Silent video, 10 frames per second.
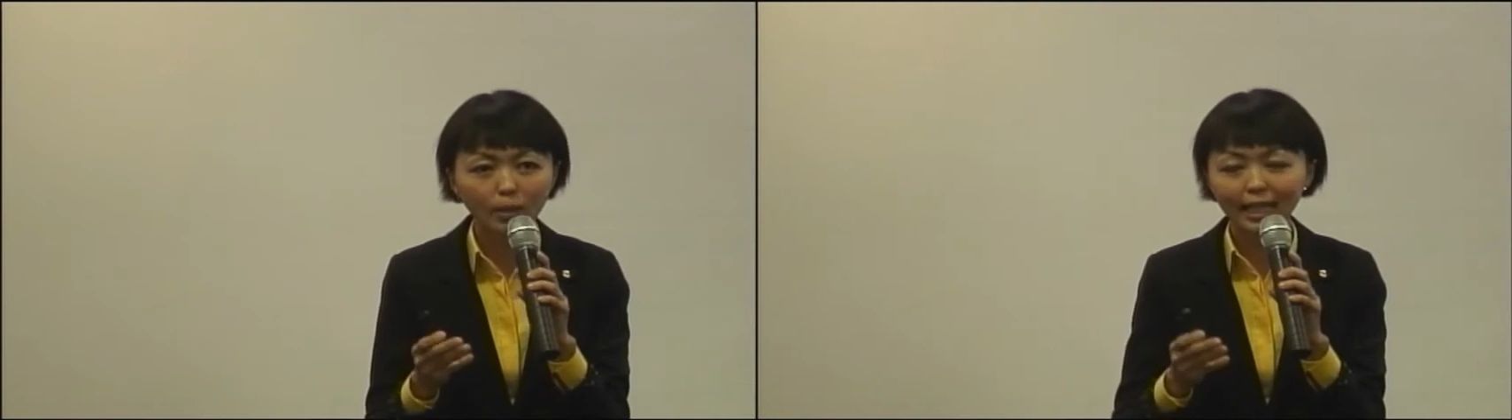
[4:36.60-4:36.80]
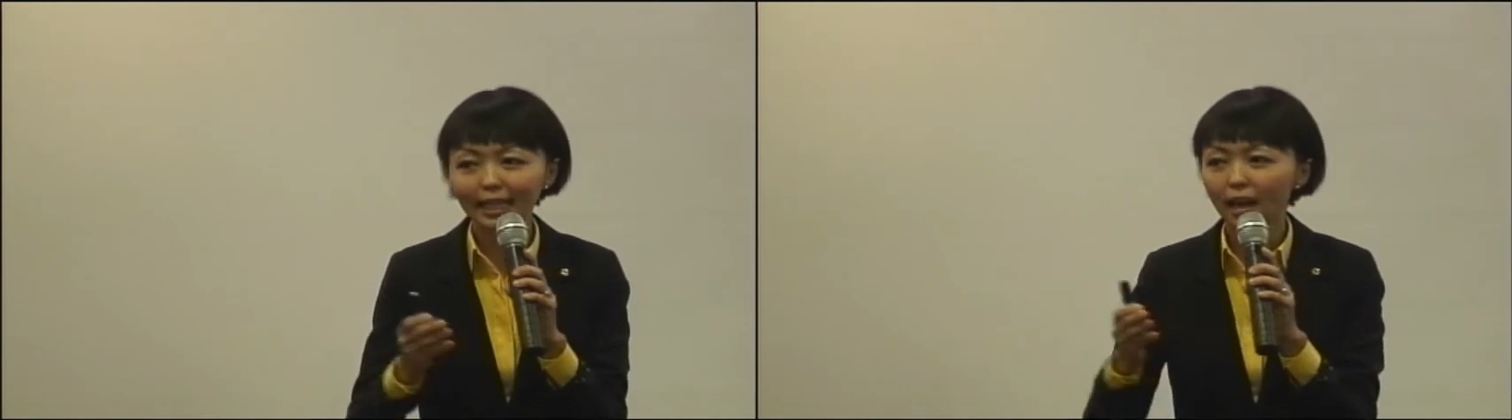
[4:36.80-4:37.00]

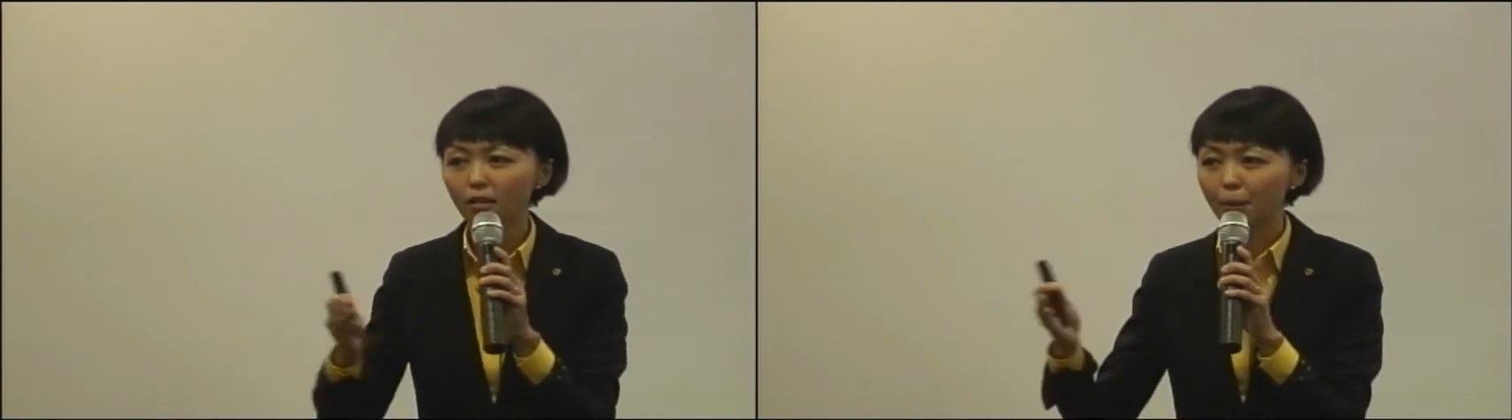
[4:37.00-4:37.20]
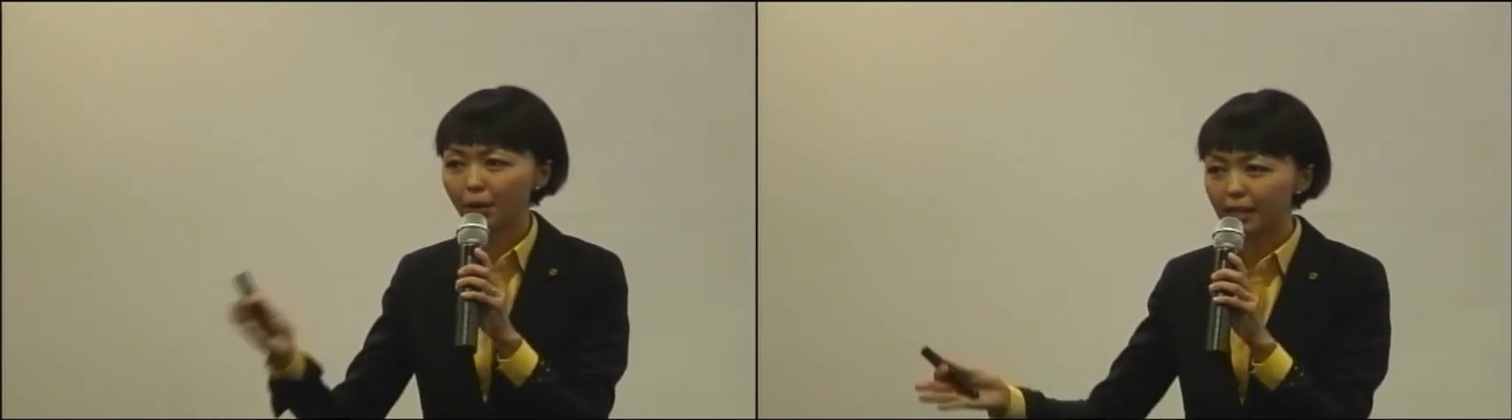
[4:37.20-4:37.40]
一定要
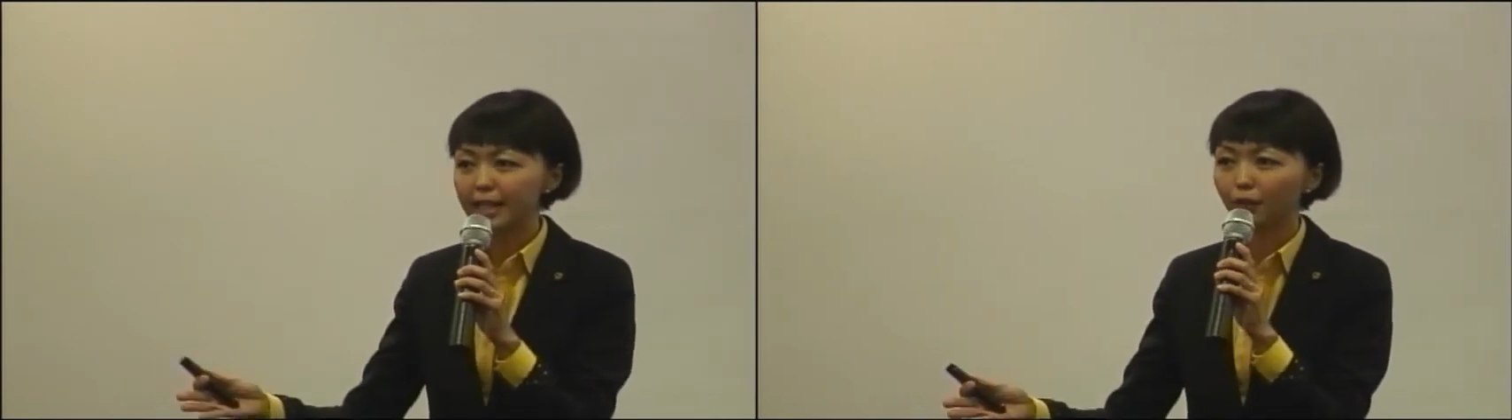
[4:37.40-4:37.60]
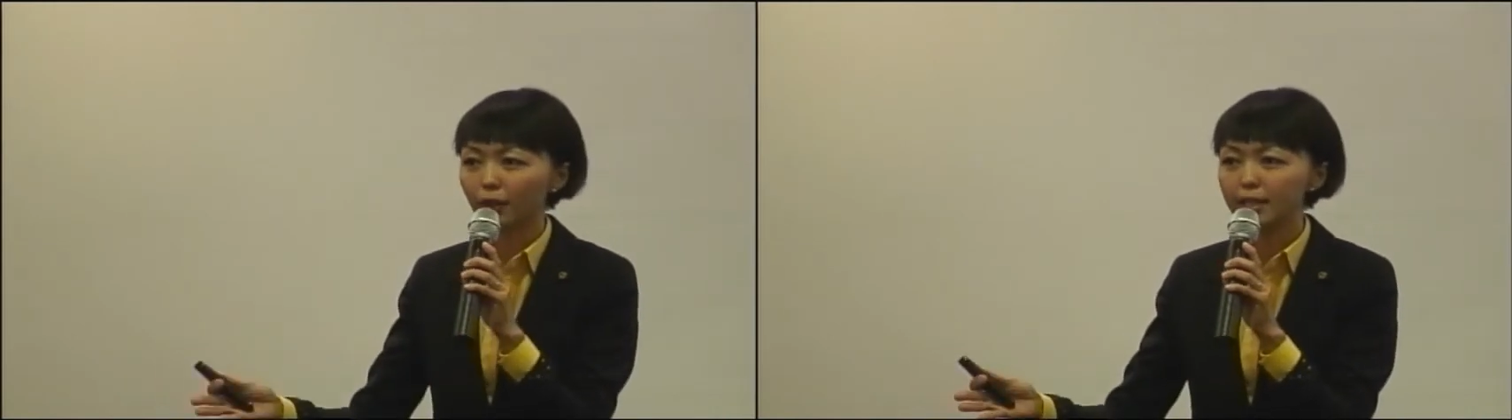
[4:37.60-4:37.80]
跟人
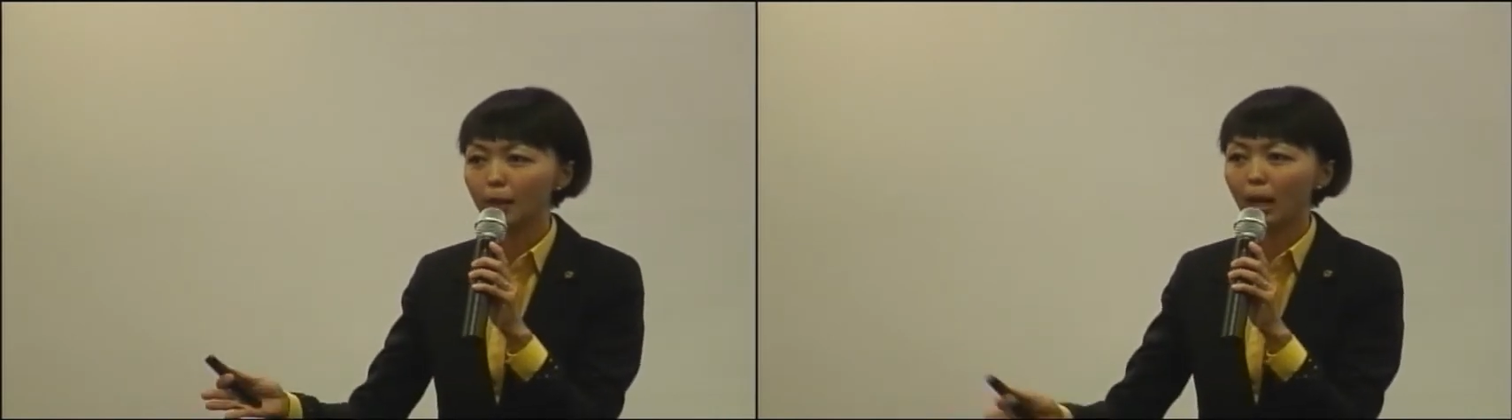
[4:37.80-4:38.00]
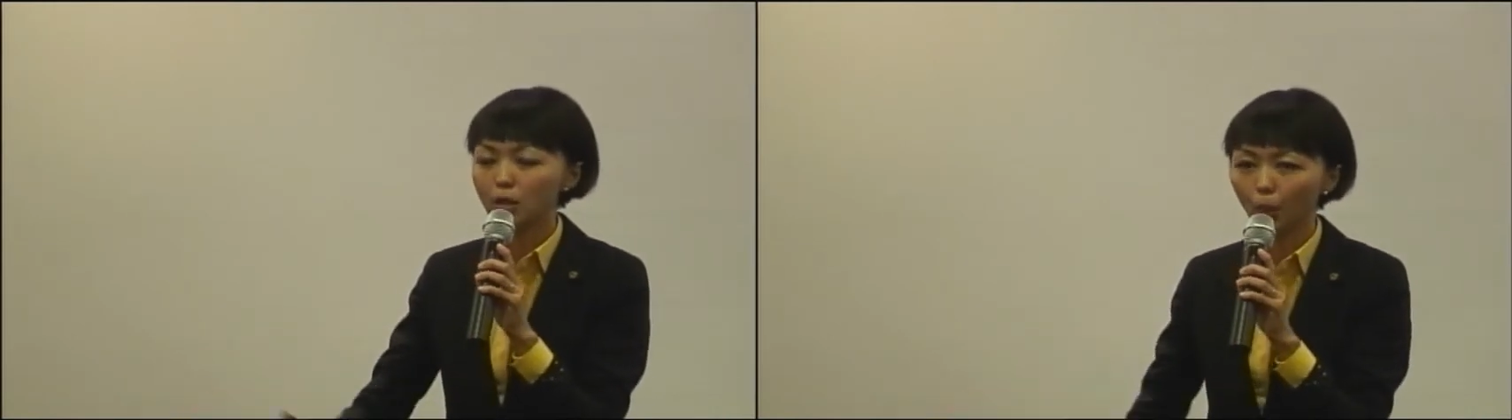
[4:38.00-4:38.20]
家分
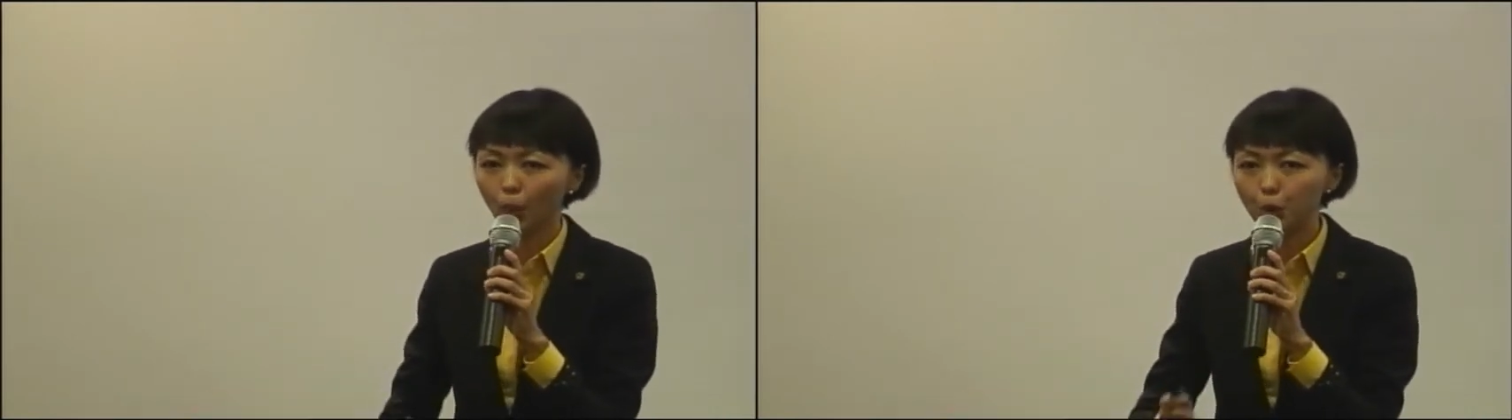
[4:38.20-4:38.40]
享嘛，所以我